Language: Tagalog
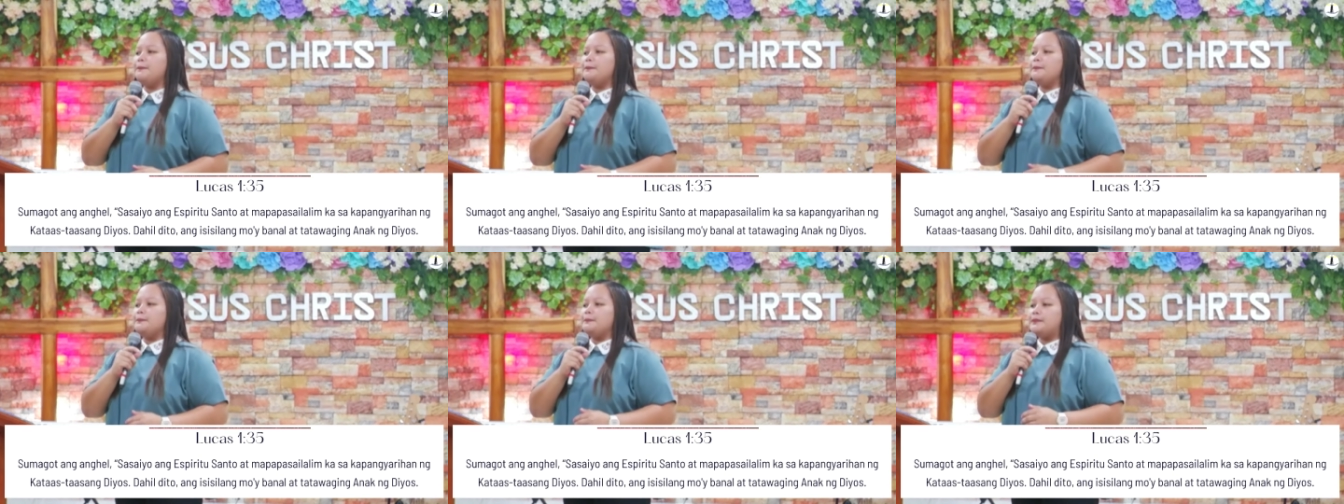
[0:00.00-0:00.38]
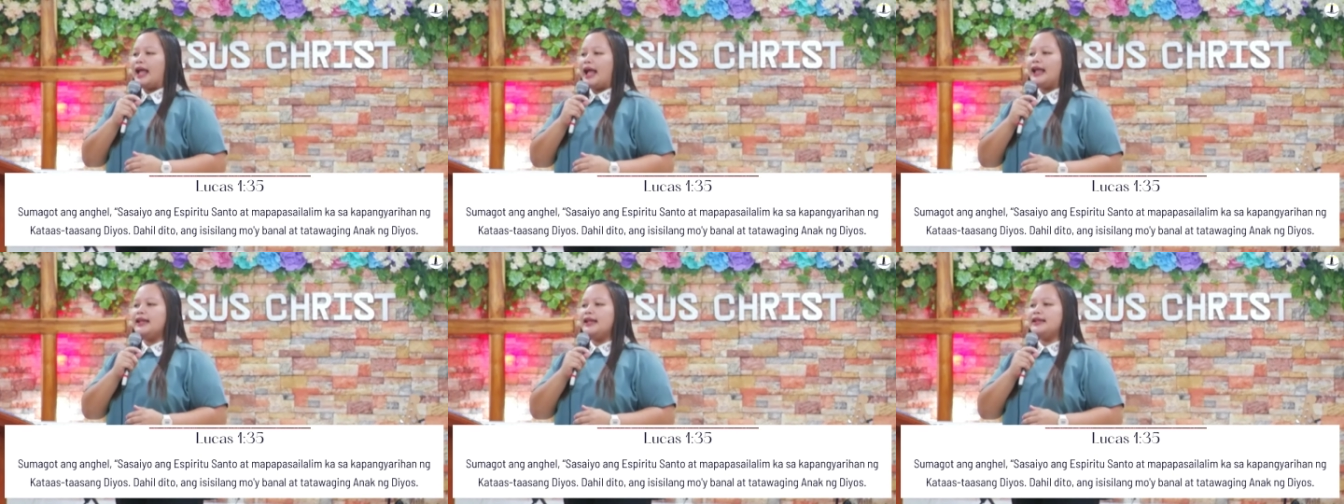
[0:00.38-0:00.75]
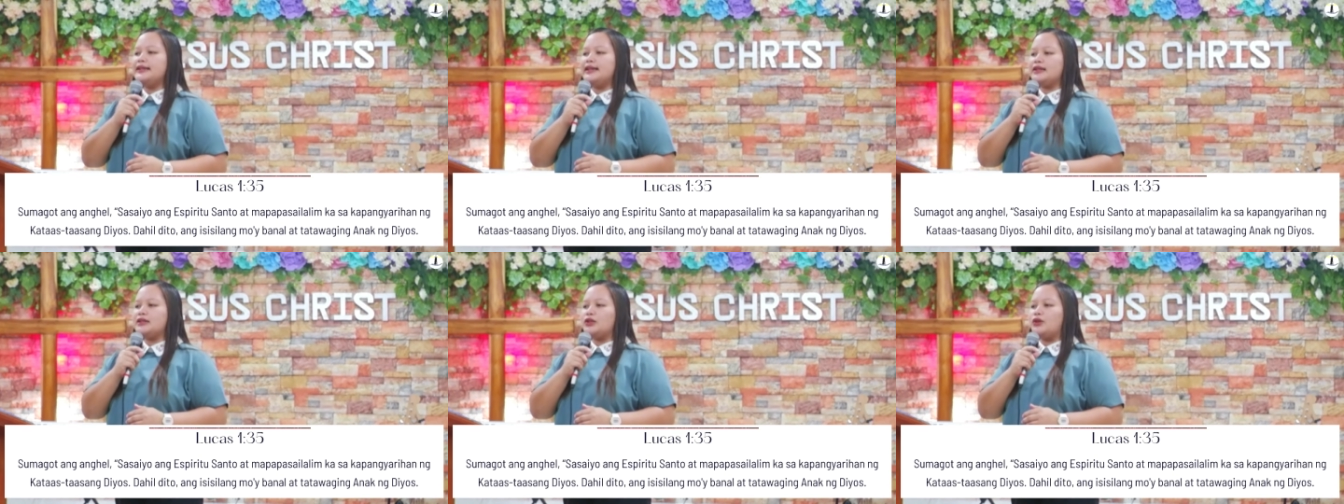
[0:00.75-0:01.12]

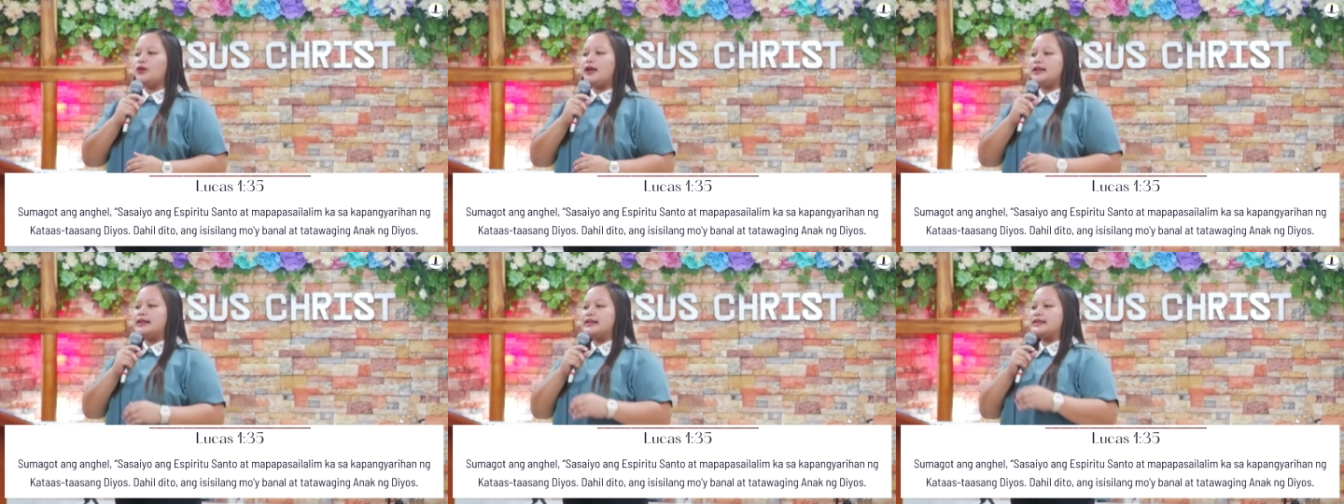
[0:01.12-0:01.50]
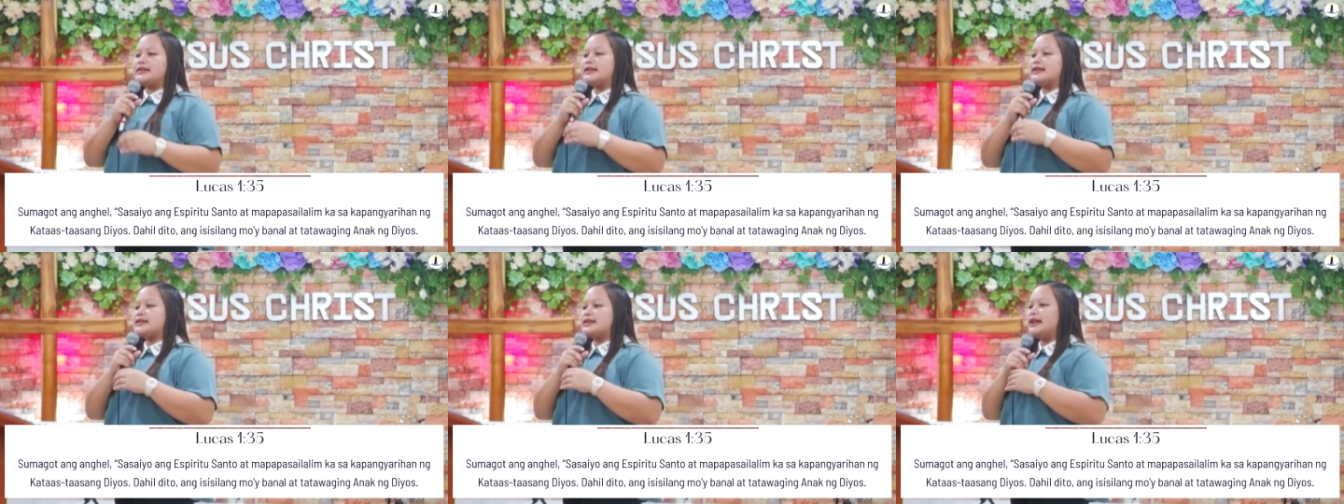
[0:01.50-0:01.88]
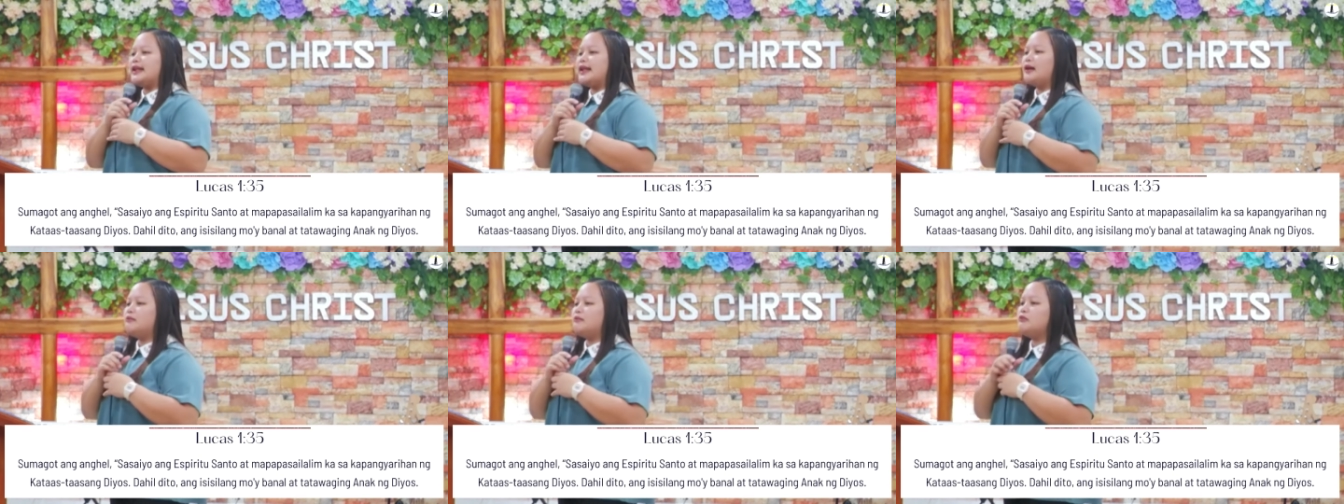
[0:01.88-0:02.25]
Dahil dito ang
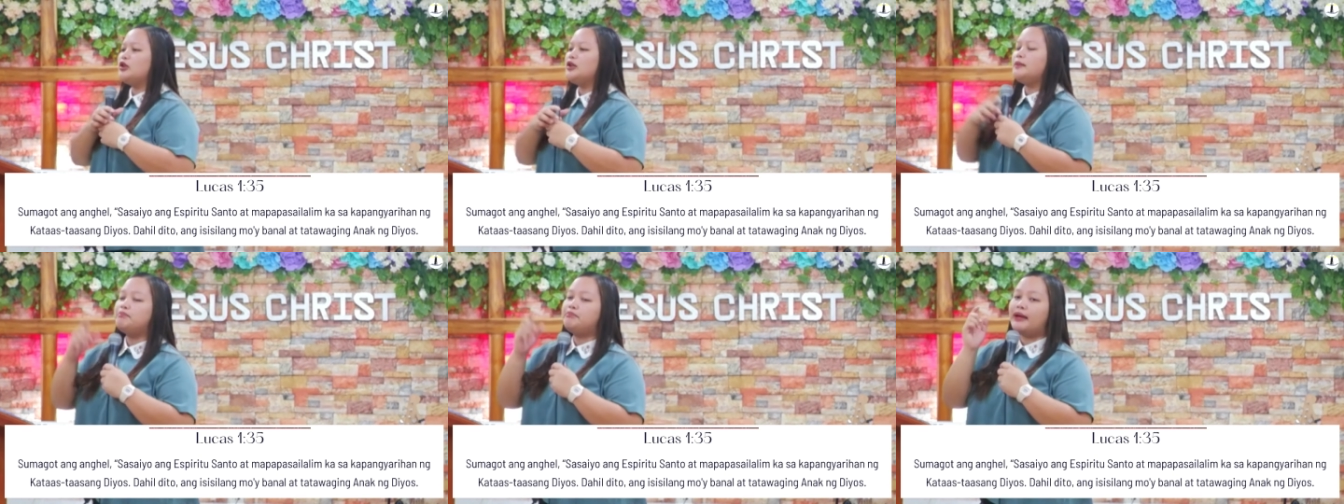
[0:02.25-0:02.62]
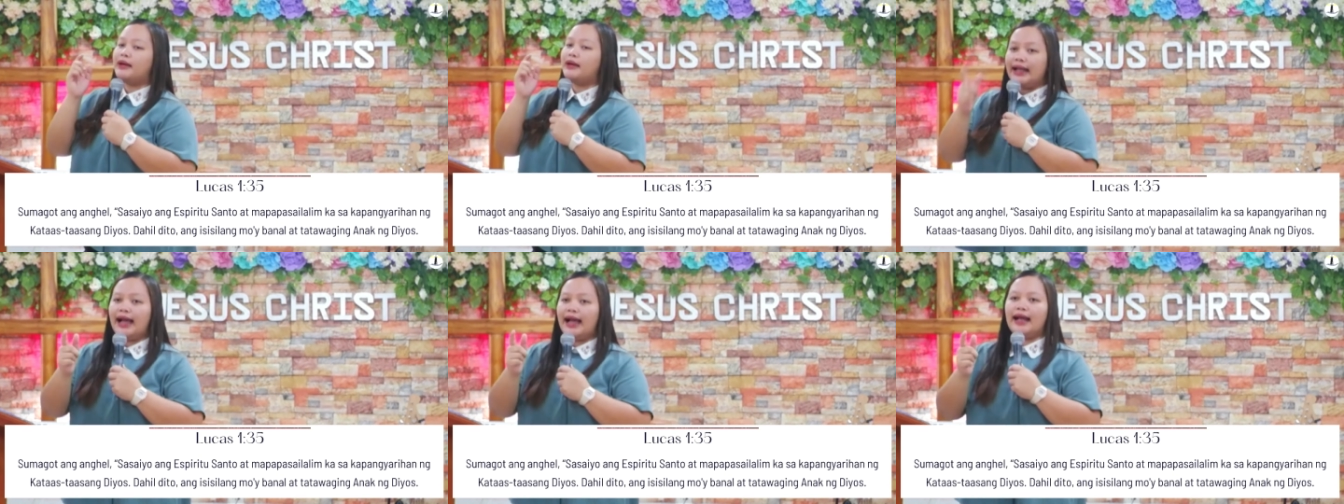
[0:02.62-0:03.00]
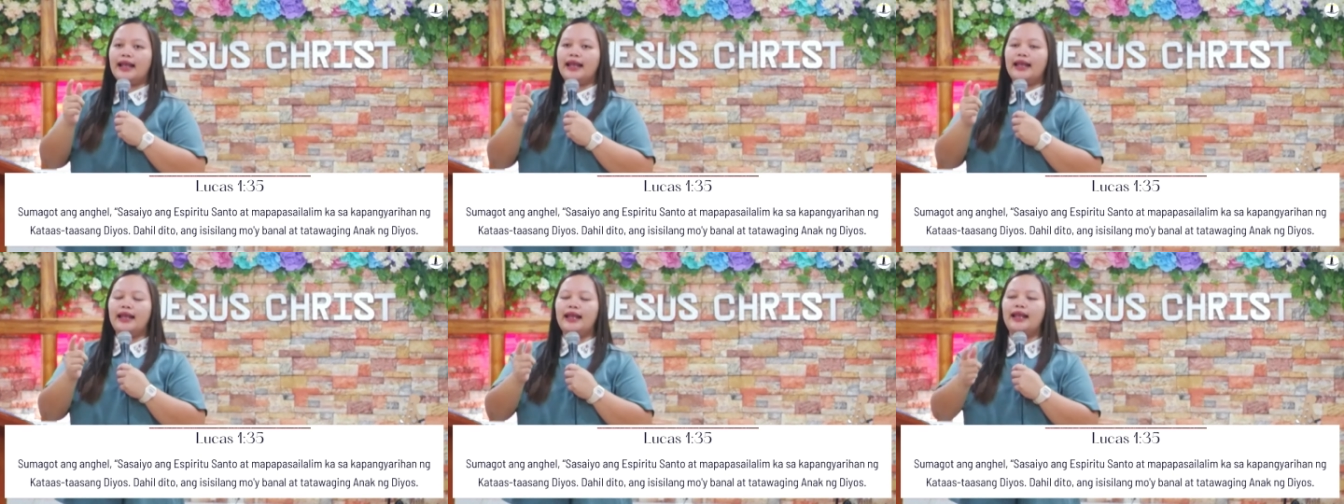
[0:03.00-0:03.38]
isisilang mo'y
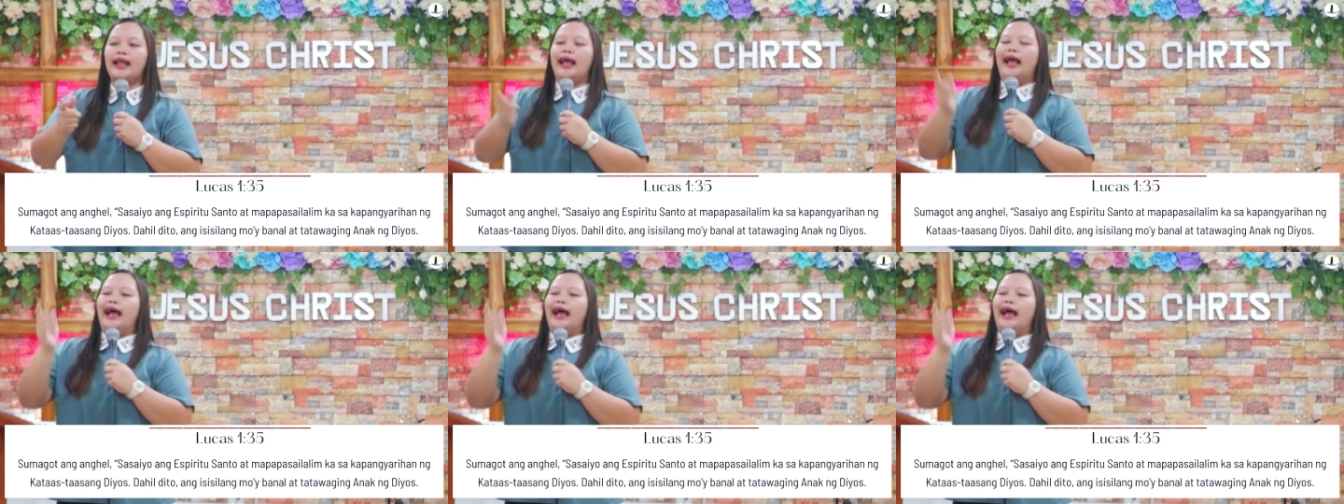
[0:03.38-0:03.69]
banal